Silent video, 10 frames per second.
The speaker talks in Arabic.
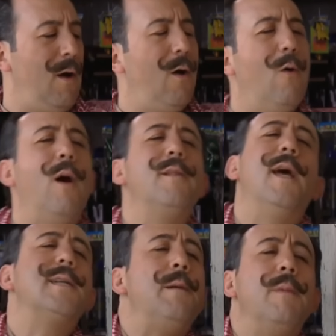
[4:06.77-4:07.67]

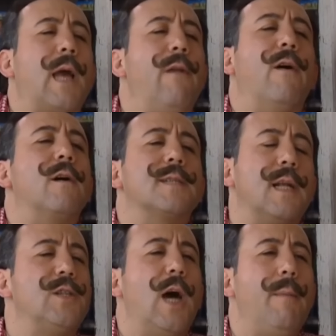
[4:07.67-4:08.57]
وقديش عم يكلفك قصة
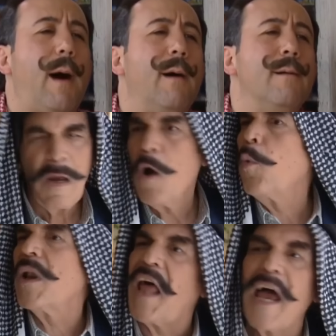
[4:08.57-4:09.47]
الجامعة؟
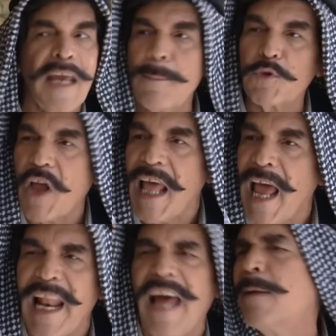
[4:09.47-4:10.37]
والله يا ابو
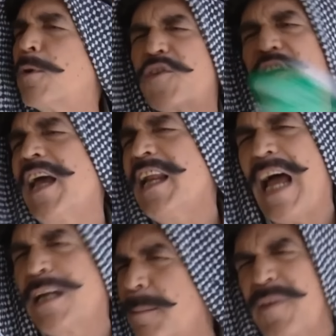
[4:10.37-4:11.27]
طلال انا مش سائل
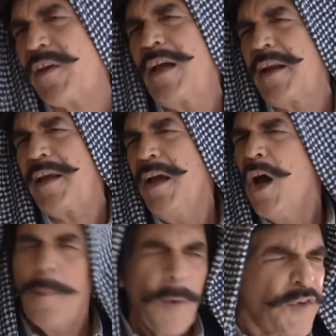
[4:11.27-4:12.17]
عن المصيري
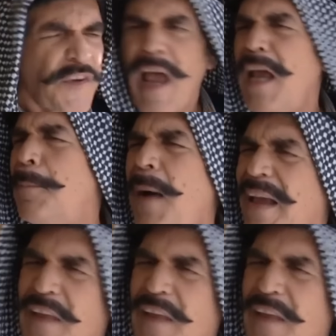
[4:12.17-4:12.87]
ومش سائل بعد